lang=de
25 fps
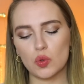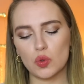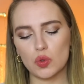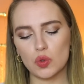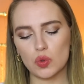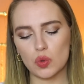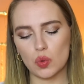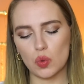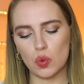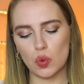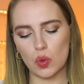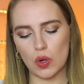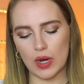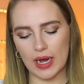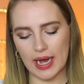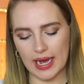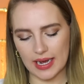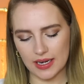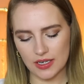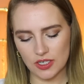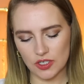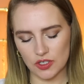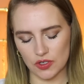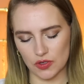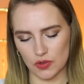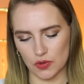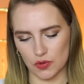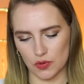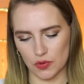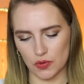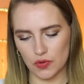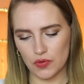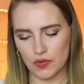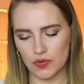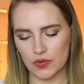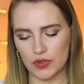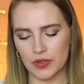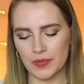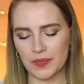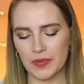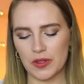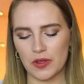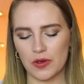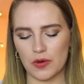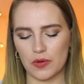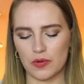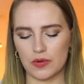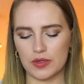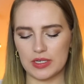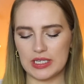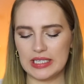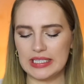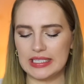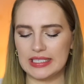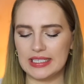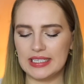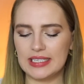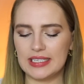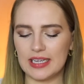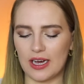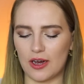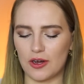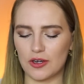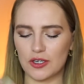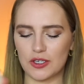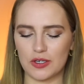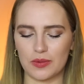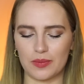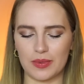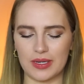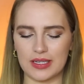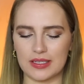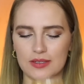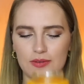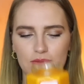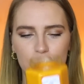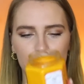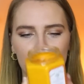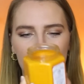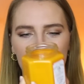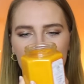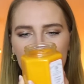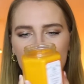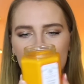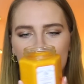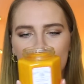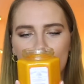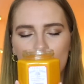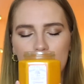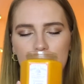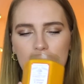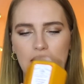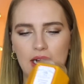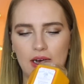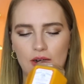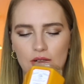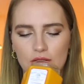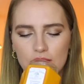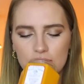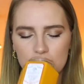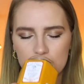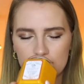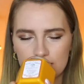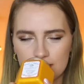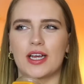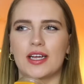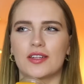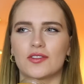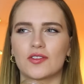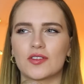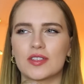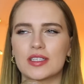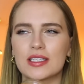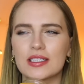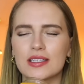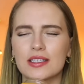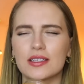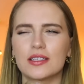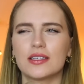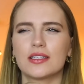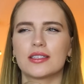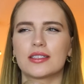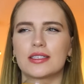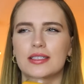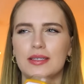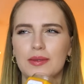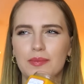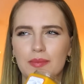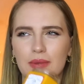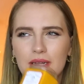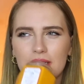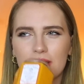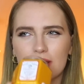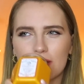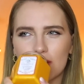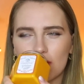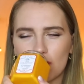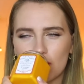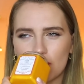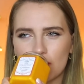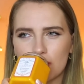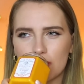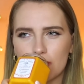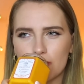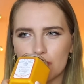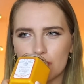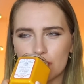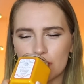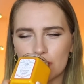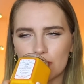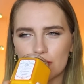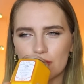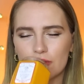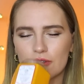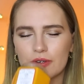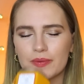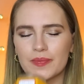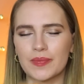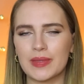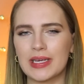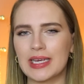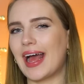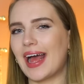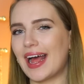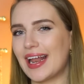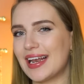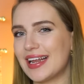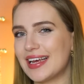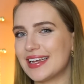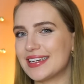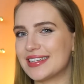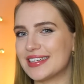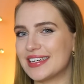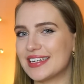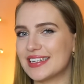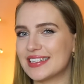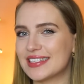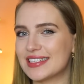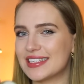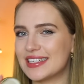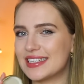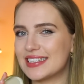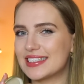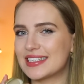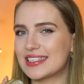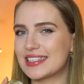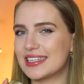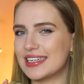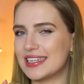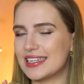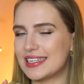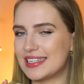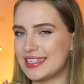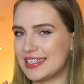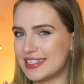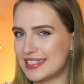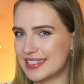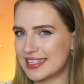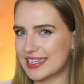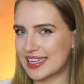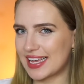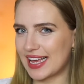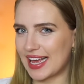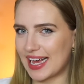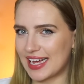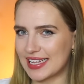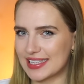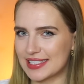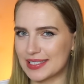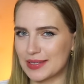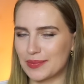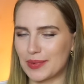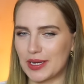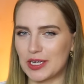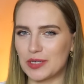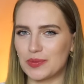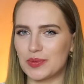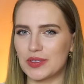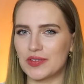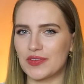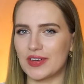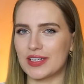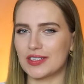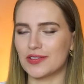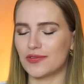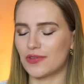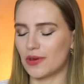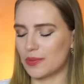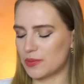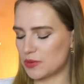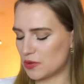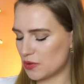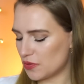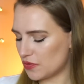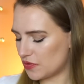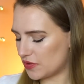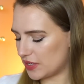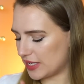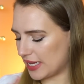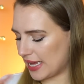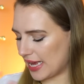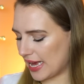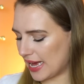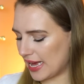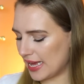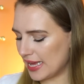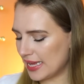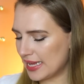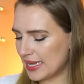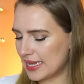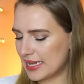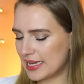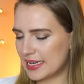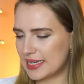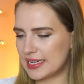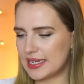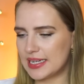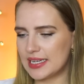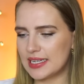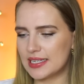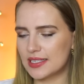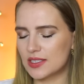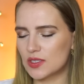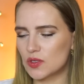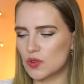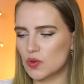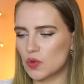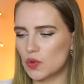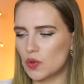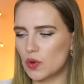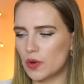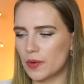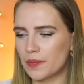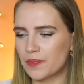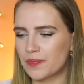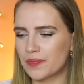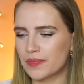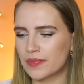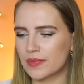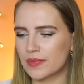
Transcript: und Orangenduft und die sieht auch schon mal wirklich toll aus. Also es ist eine ziemlich gelungene Mischung. Allerdings ist diese Kerze beispielsweise vom Duft her nicht so